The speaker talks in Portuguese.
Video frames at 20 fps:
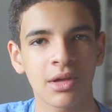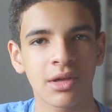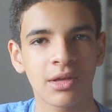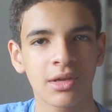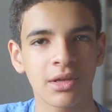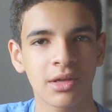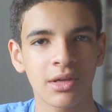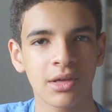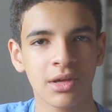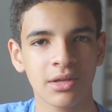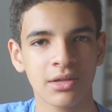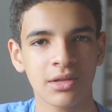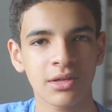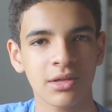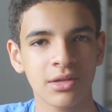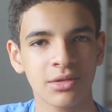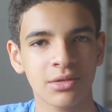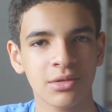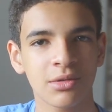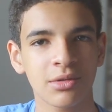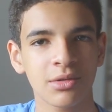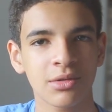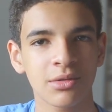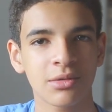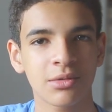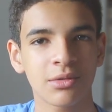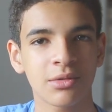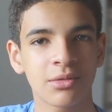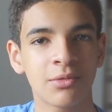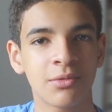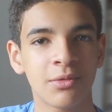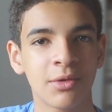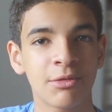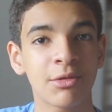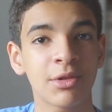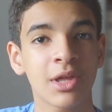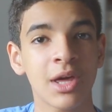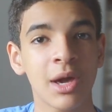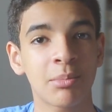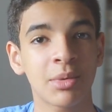e a gente achou o
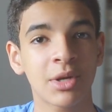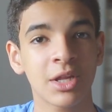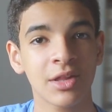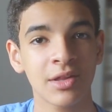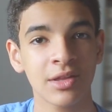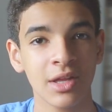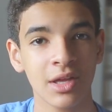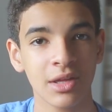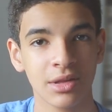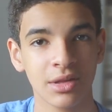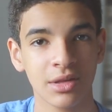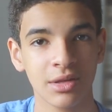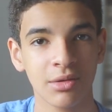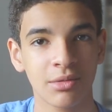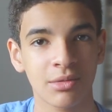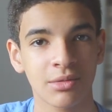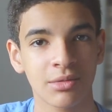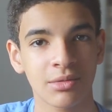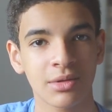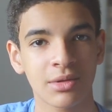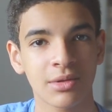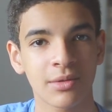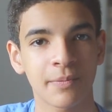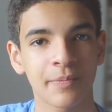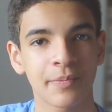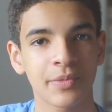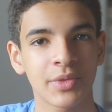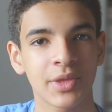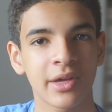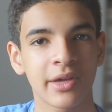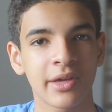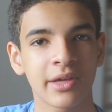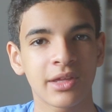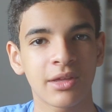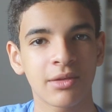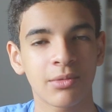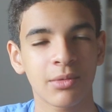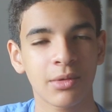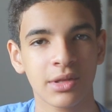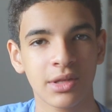vídeo de apresentação
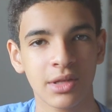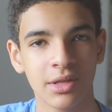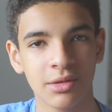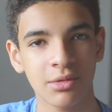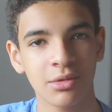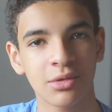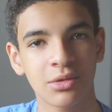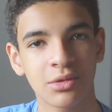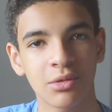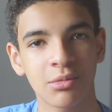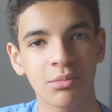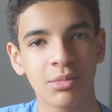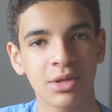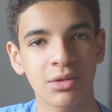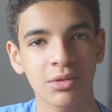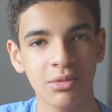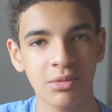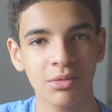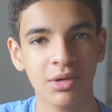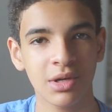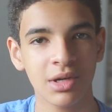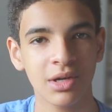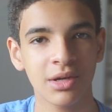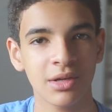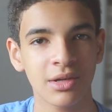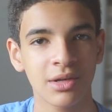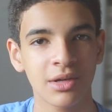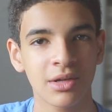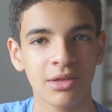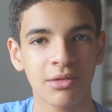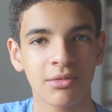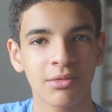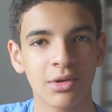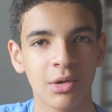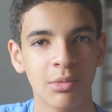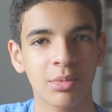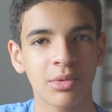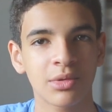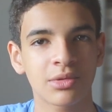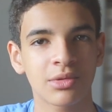que vocês do YouTube nunca
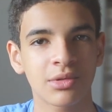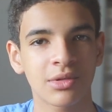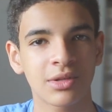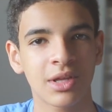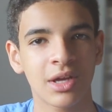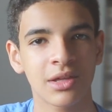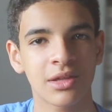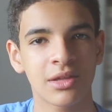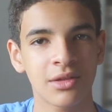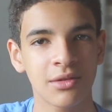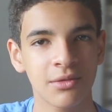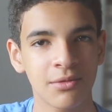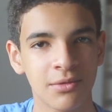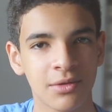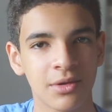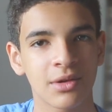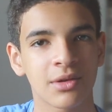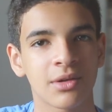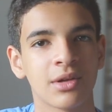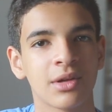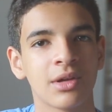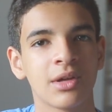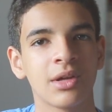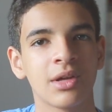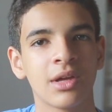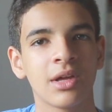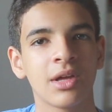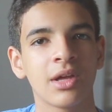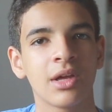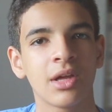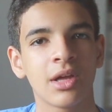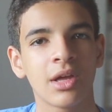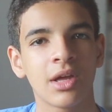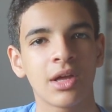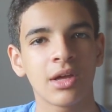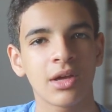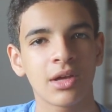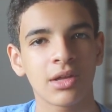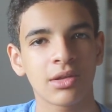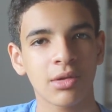tiveram a oportunidade de ver.
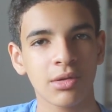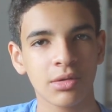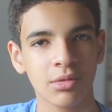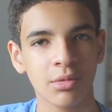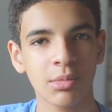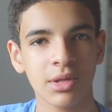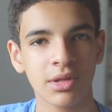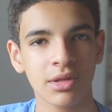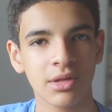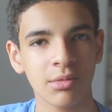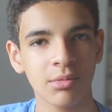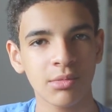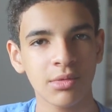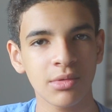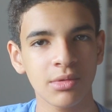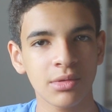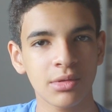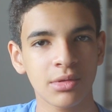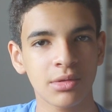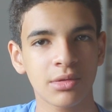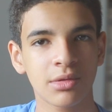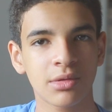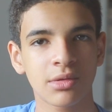Nós começamos